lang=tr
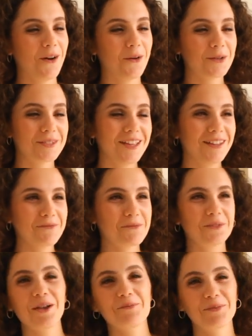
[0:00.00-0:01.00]
O yüzden
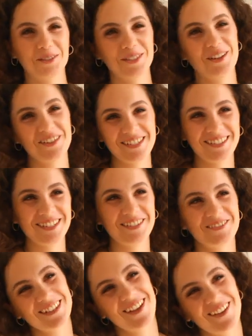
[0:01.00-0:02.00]
buradan bütün
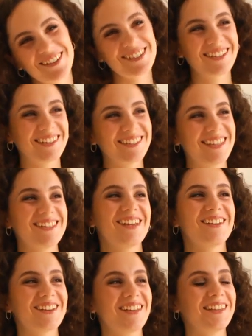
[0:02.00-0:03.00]
hocalarımıza öncelikle
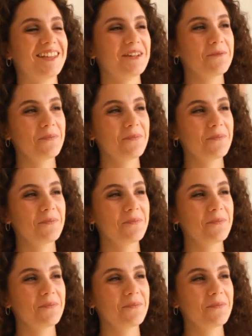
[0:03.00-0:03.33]
teşekkür ederim.